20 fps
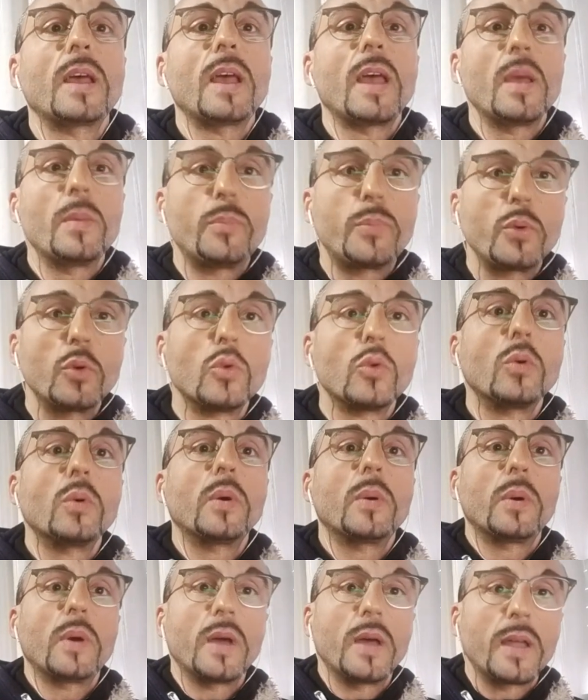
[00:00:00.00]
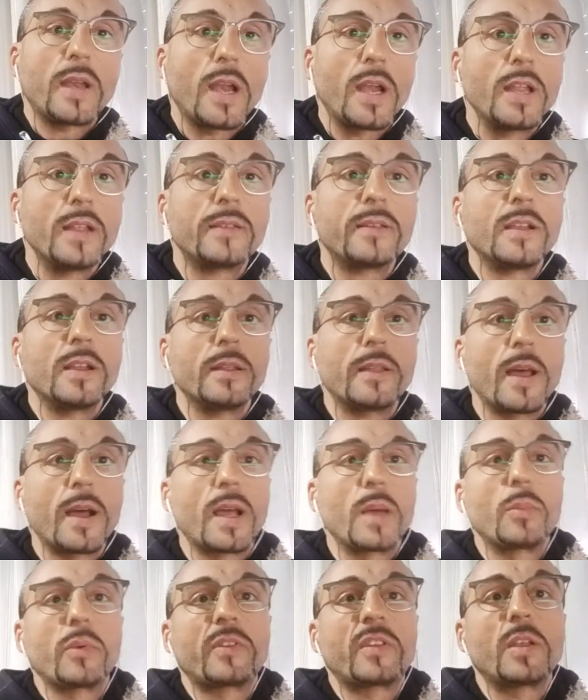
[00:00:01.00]
e più realizzi l'idea
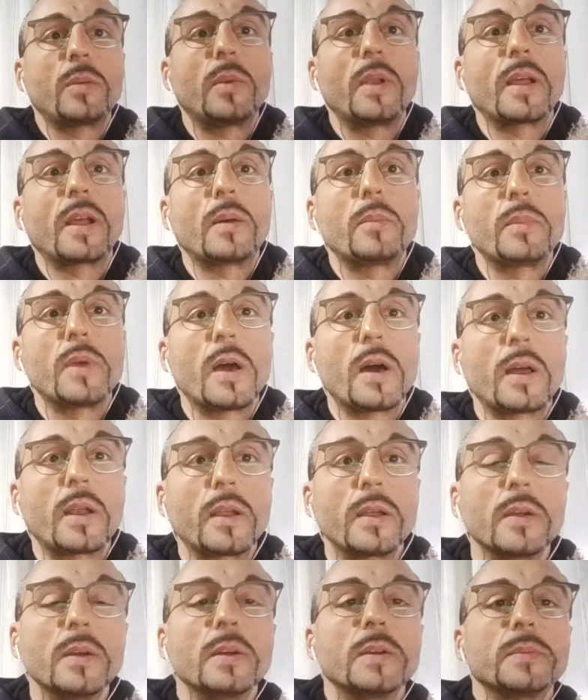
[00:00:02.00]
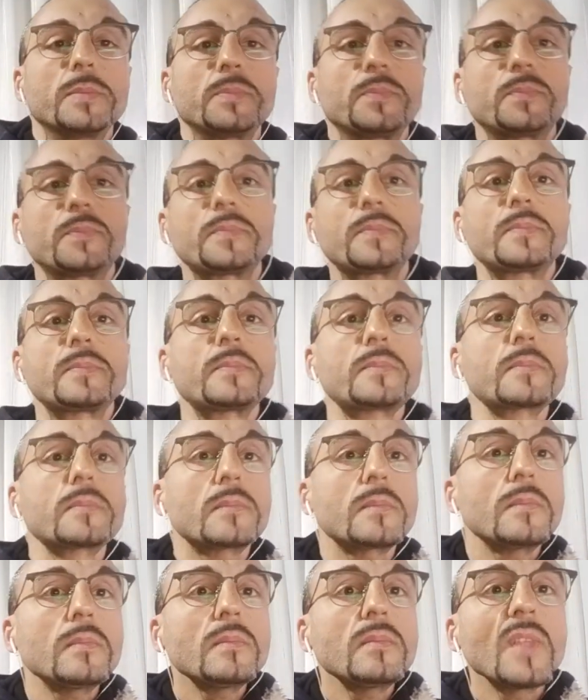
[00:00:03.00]
che è possibile cambiare.
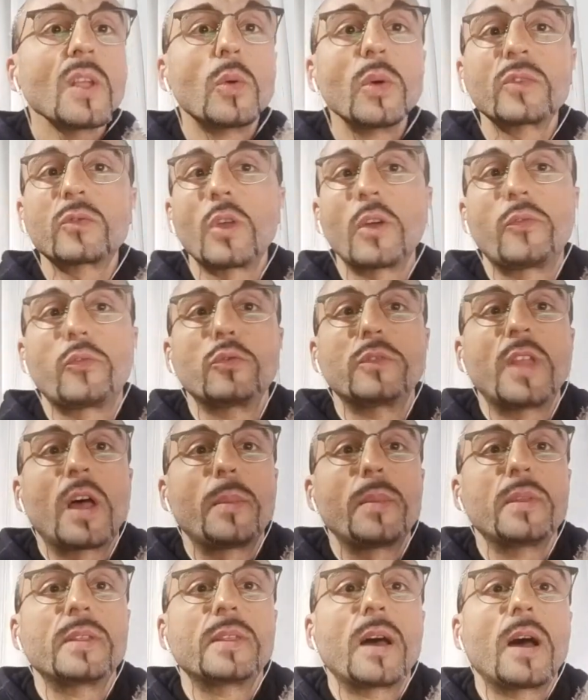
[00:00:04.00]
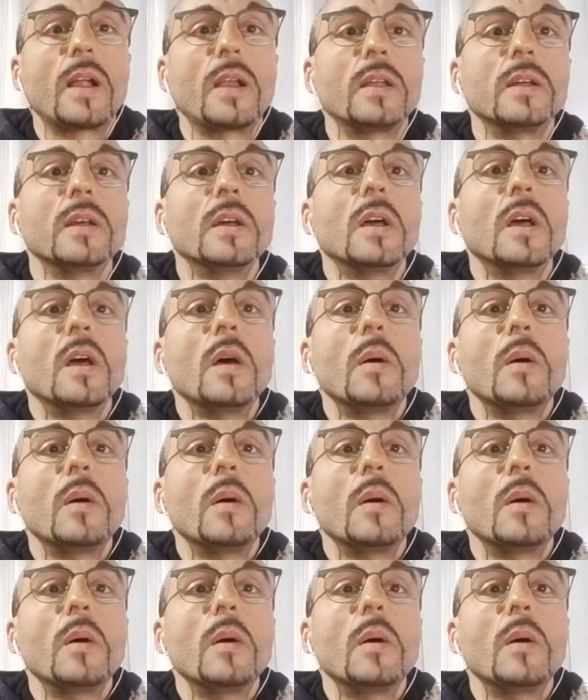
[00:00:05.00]
Questo è fondamentale,